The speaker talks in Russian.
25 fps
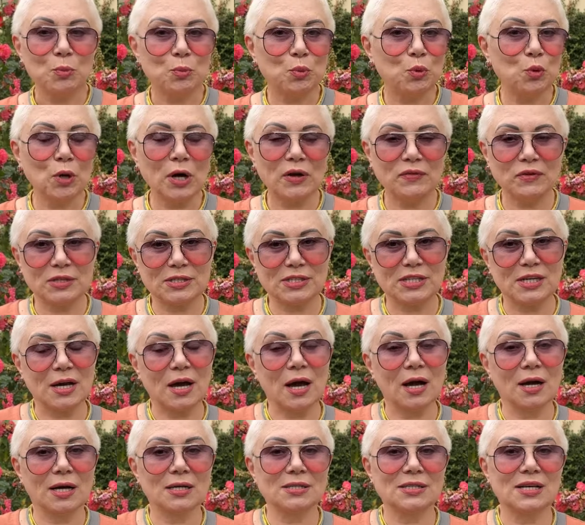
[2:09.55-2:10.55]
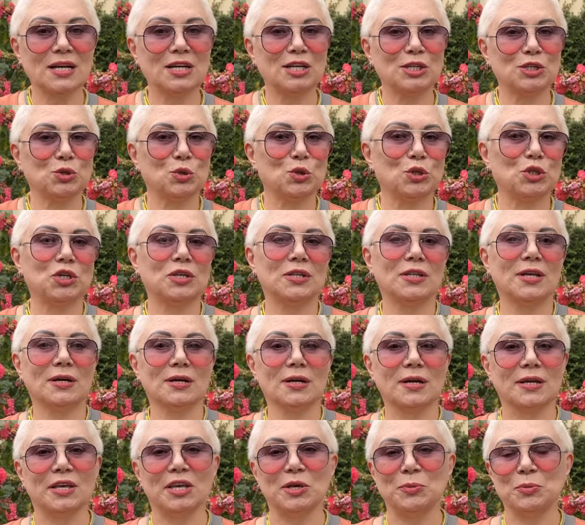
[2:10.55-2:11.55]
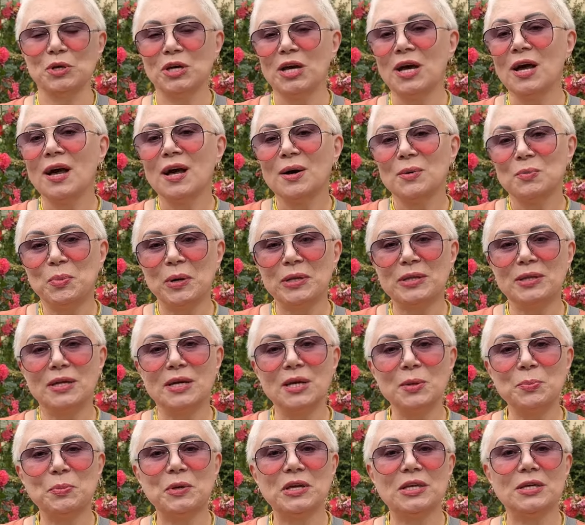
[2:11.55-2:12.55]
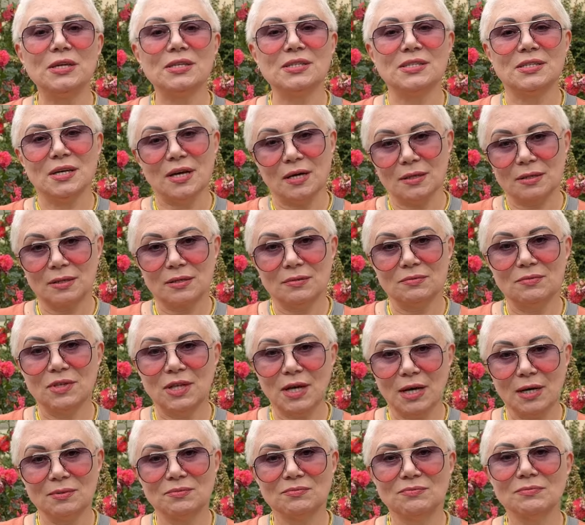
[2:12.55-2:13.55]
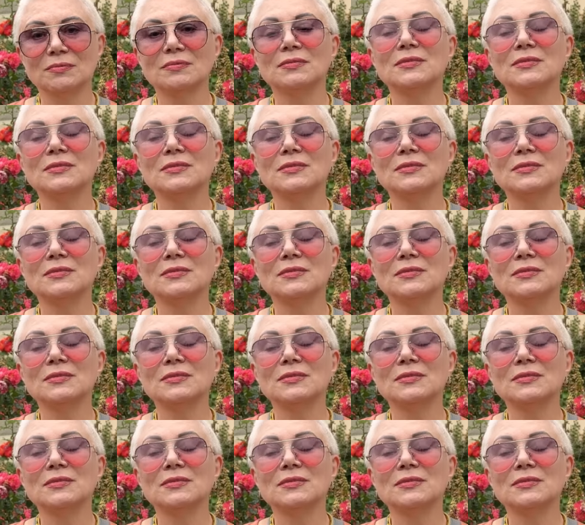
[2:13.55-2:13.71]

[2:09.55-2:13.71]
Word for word: Пуговицы оказались очень дорогими, по 3,50, да.